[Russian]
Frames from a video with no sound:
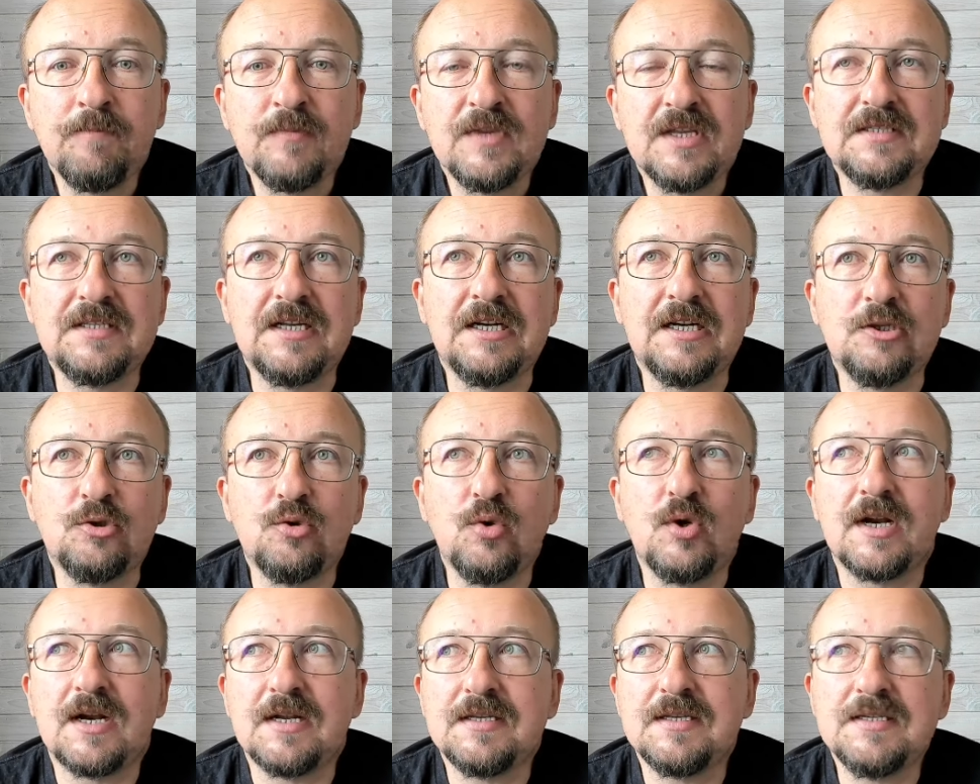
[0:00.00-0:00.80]
с
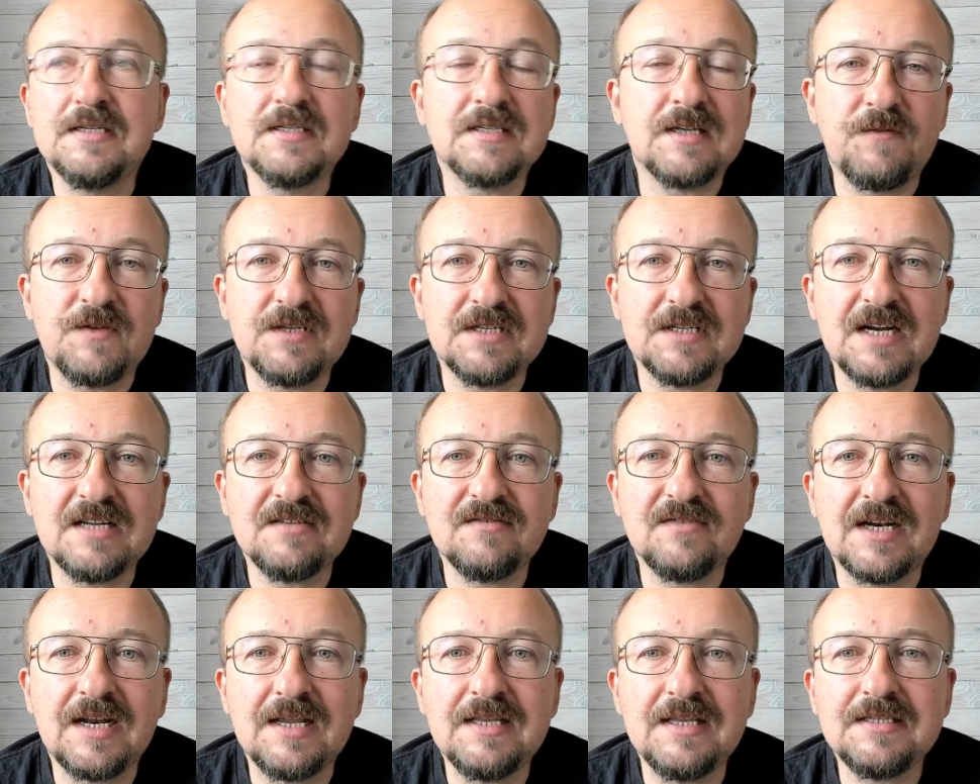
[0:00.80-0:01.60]
территории Российской
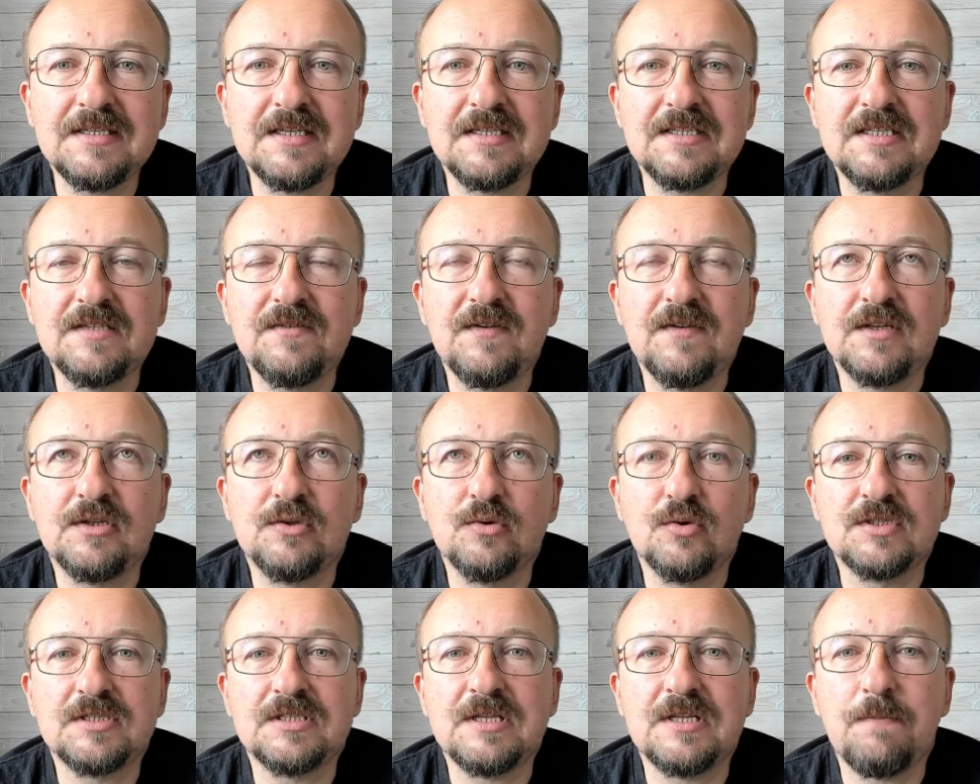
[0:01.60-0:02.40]
Федерации в границах
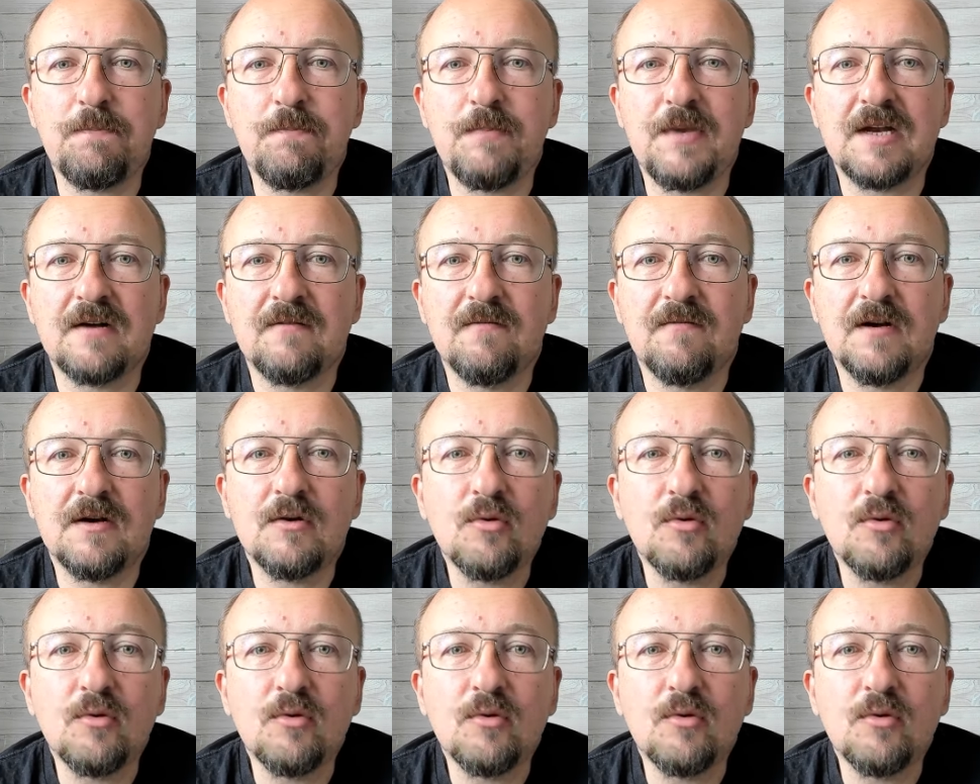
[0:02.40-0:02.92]
91